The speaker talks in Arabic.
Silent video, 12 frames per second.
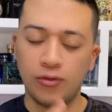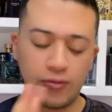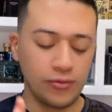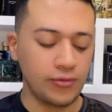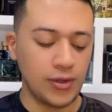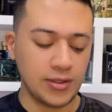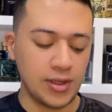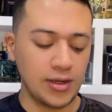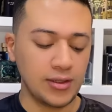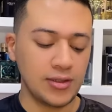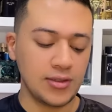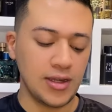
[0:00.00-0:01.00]
في اسعار
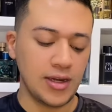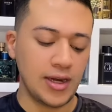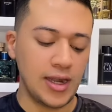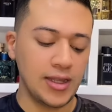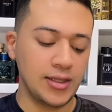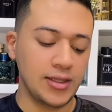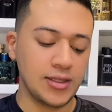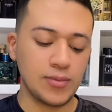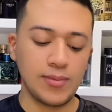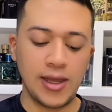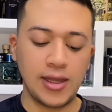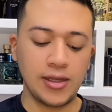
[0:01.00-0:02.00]
الديزاينر عادي
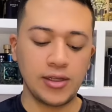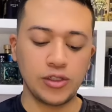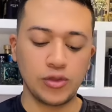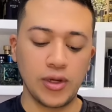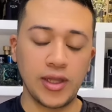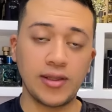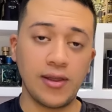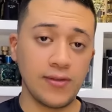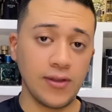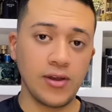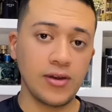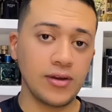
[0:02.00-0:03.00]
اسمها جولييت
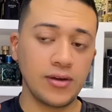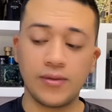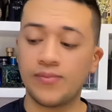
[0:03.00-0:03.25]
هذا جان